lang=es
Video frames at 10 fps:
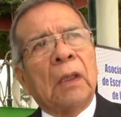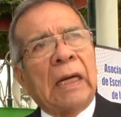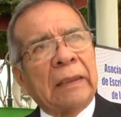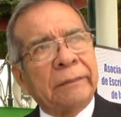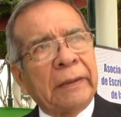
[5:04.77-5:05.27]

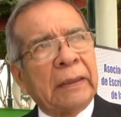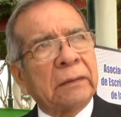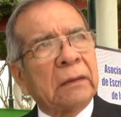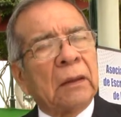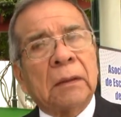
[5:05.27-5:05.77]
Así
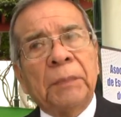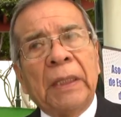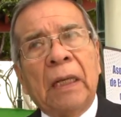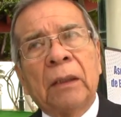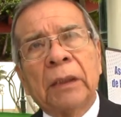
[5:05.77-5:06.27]
es.
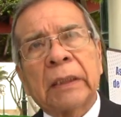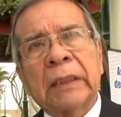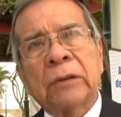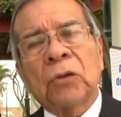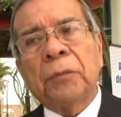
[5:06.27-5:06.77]
Mira, ahora
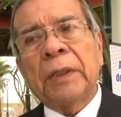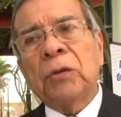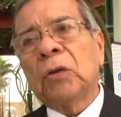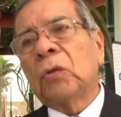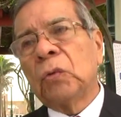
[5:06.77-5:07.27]
que estoy
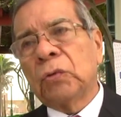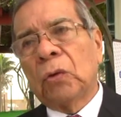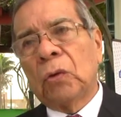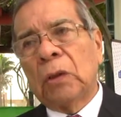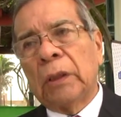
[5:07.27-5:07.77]
viendo
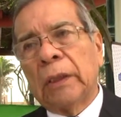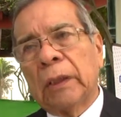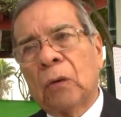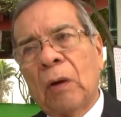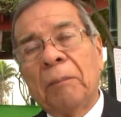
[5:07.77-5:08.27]
incluso
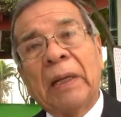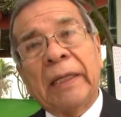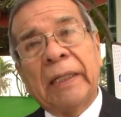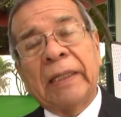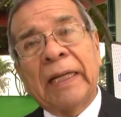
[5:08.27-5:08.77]
eh, Juan
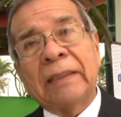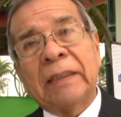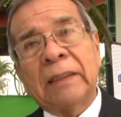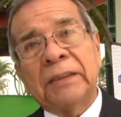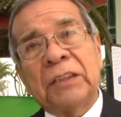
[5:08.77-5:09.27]
Belí
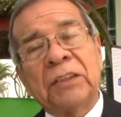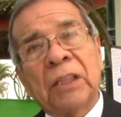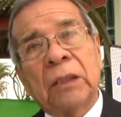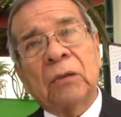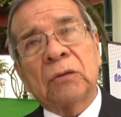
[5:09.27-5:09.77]
Granda
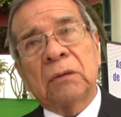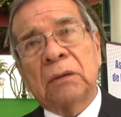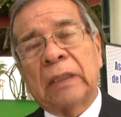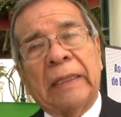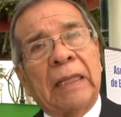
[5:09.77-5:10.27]
Chinchano,
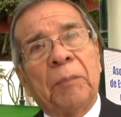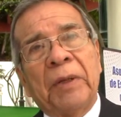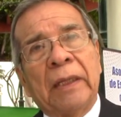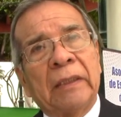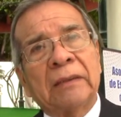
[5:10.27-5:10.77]
que
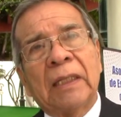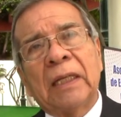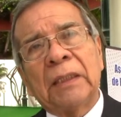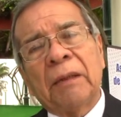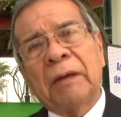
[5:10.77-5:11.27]
también está
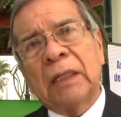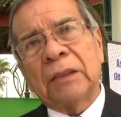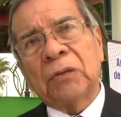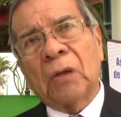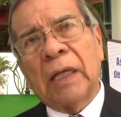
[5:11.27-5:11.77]
a nivel
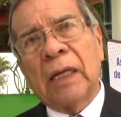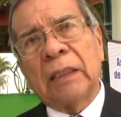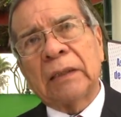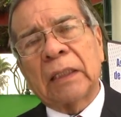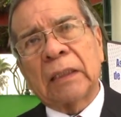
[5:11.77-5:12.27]
nacional,
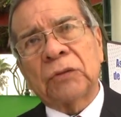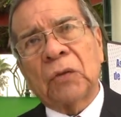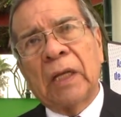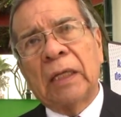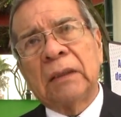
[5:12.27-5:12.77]

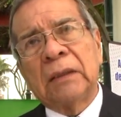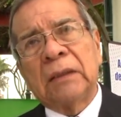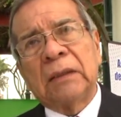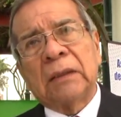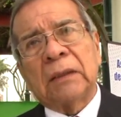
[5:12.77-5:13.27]
internacional,
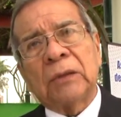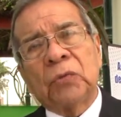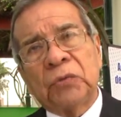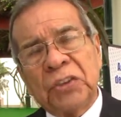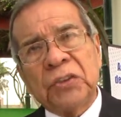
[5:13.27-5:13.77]
es
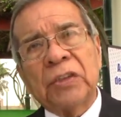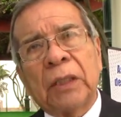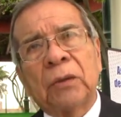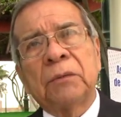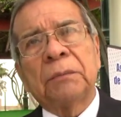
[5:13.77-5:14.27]
un
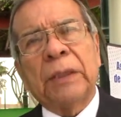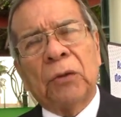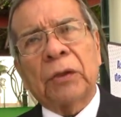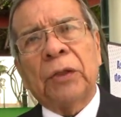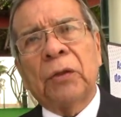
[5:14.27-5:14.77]
chinchano
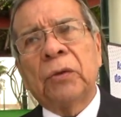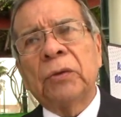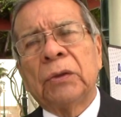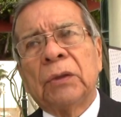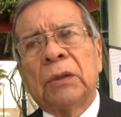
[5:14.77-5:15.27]
mayor que yo,
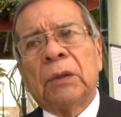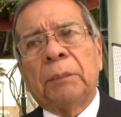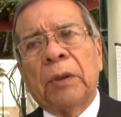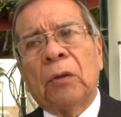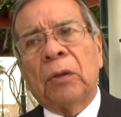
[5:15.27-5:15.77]

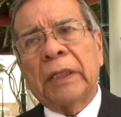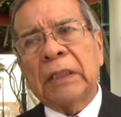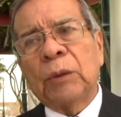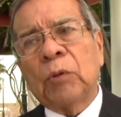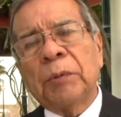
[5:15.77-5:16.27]
pero en
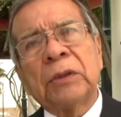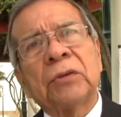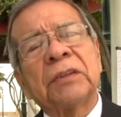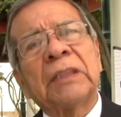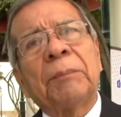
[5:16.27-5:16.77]
este momento
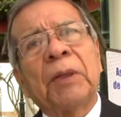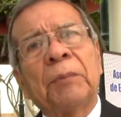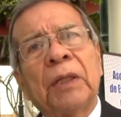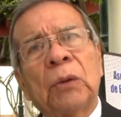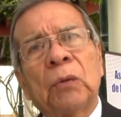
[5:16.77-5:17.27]
se está
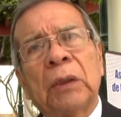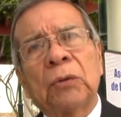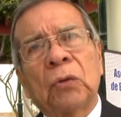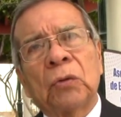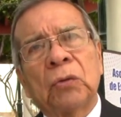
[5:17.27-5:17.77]
premiando a
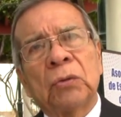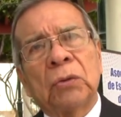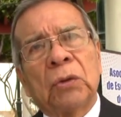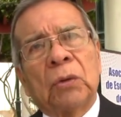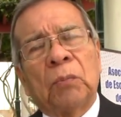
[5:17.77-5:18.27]
Toto
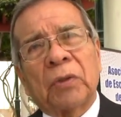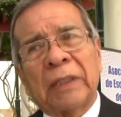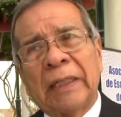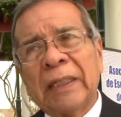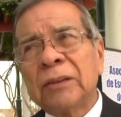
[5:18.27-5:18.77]

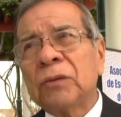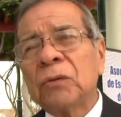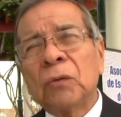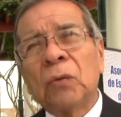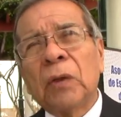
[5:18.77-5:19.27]
porque es
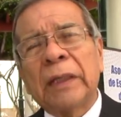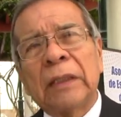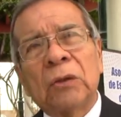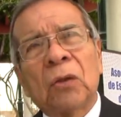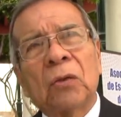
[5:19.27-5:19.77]
un
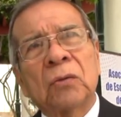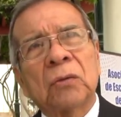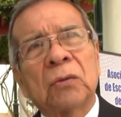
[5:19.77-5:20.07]
escritor